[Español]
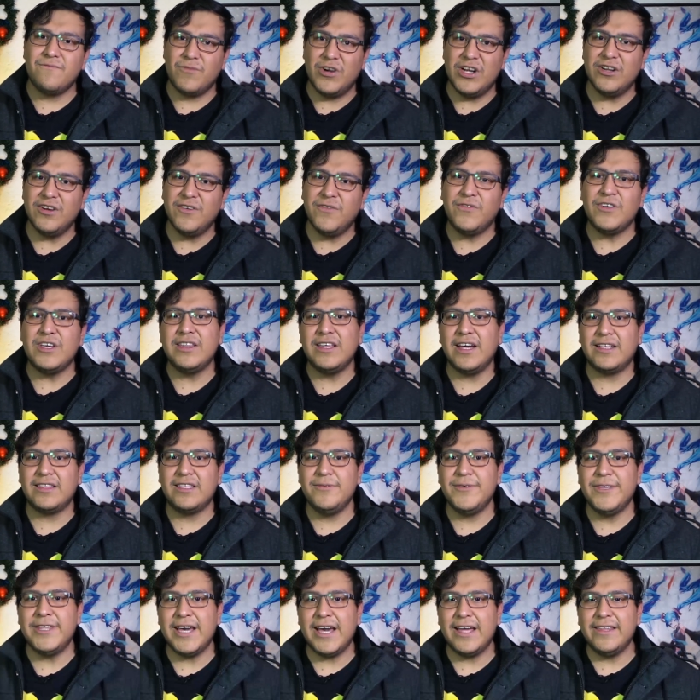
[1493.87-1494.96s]
bueno, fin de
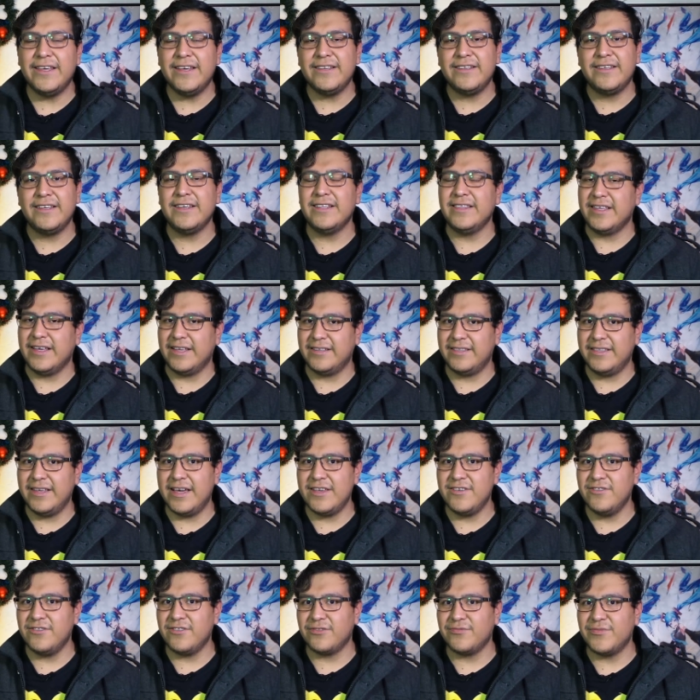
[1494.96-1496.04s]
actividades de este
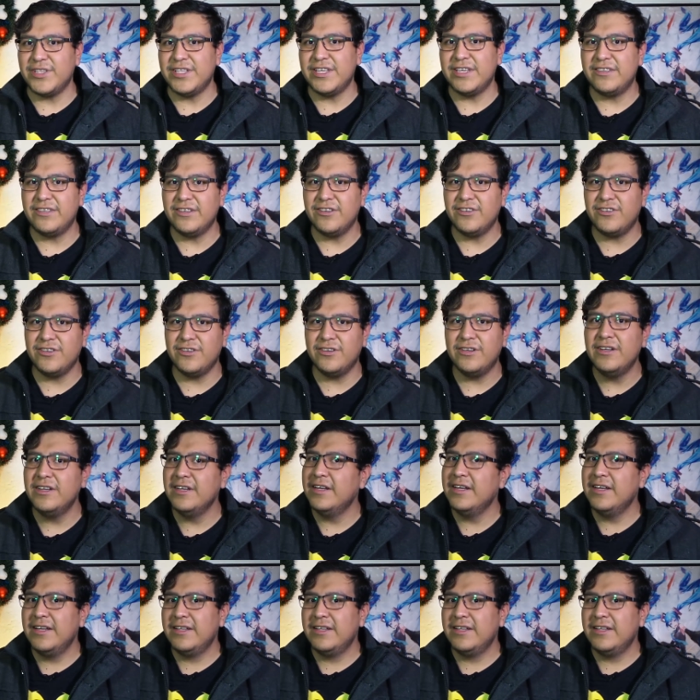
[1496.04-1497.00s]
año 2018